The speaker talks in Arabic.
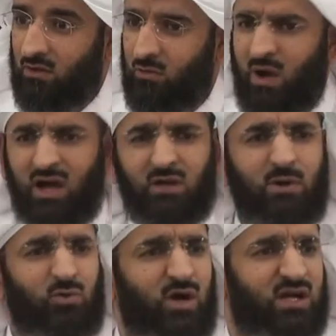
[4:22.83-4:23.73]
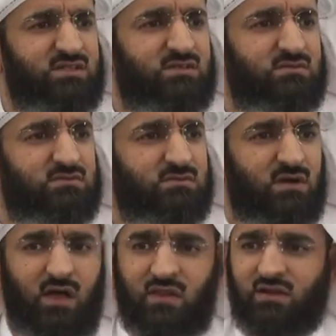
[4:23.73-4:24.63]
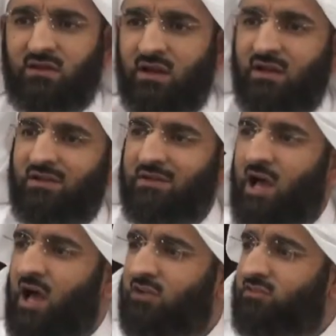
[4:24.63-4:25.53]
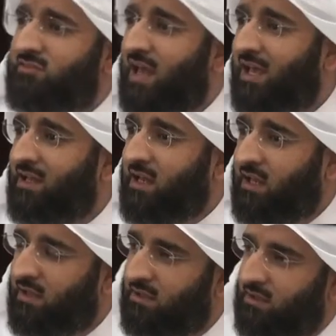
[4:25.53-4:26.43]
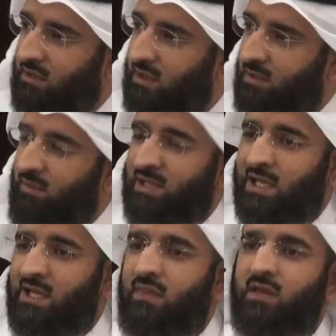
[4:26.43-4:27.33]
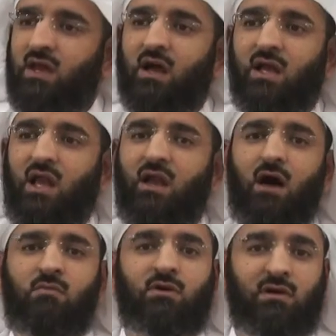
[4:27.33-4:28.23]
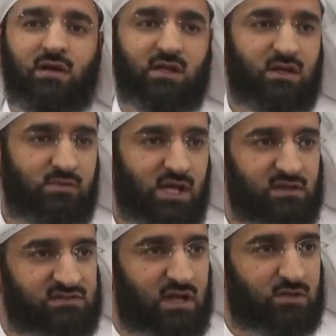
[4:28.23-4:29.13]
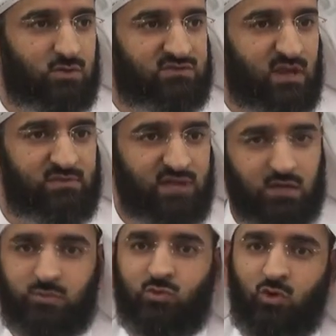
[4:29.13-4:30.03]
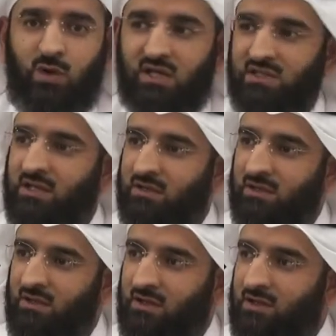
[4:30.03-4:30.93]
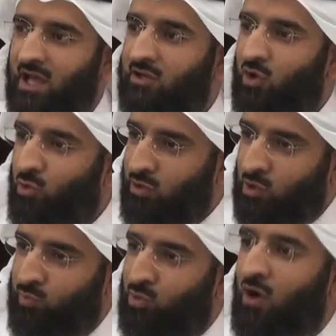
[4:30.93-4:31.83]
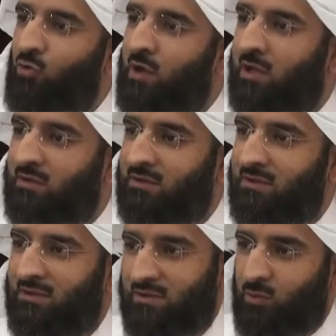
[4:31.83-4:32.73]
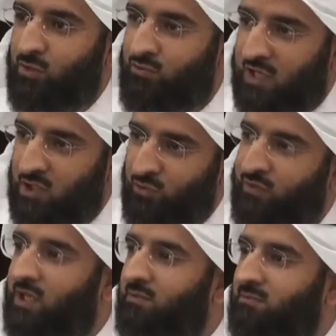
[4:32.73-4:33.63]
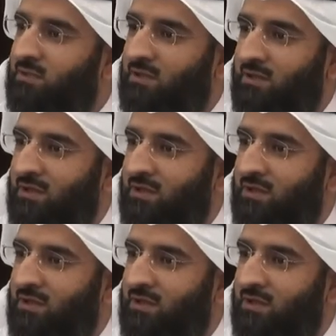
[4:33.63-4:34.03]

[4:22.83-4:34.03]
ما أخبروا أحدا هذا هاجس داخلي من الذي نقل الأمر للنبي عليه الصلاة والسلام سعد بن عبادة لأنه يحب قومه ويفكر فيهم